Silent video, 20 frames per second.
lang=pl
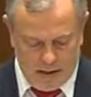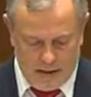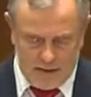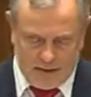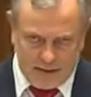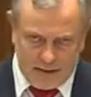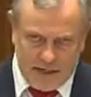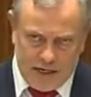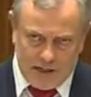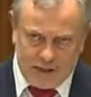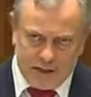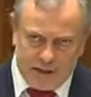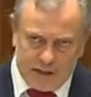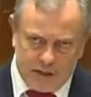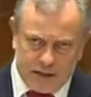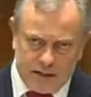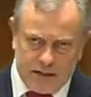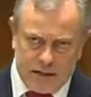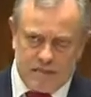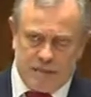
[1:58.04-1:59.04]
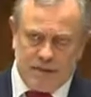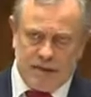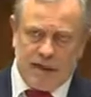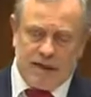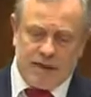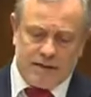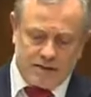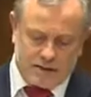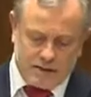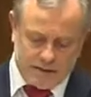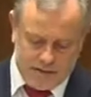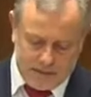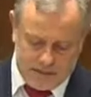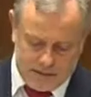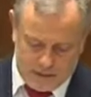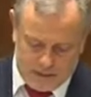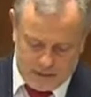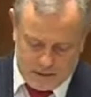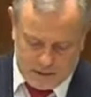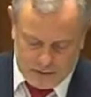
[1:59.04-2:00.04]
I w trakcie tych prac
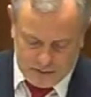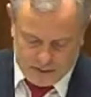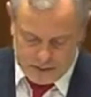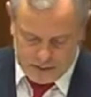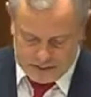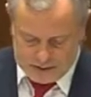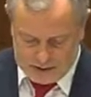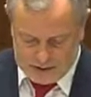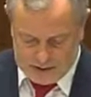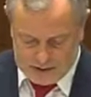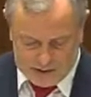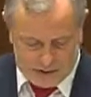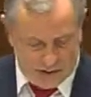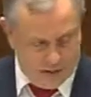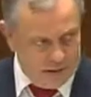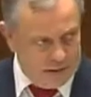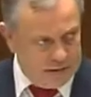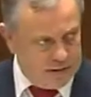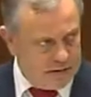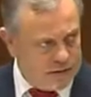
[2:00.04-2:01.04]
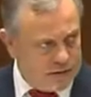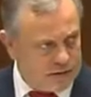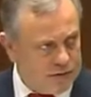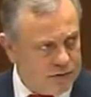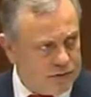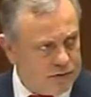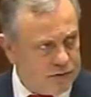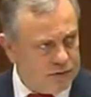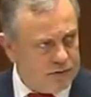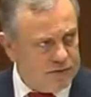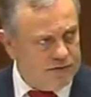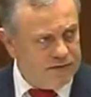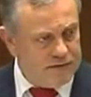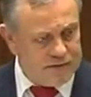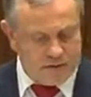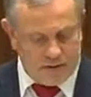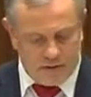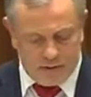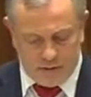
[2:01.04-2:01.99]
Klub Poselski Sojuszu Lewicy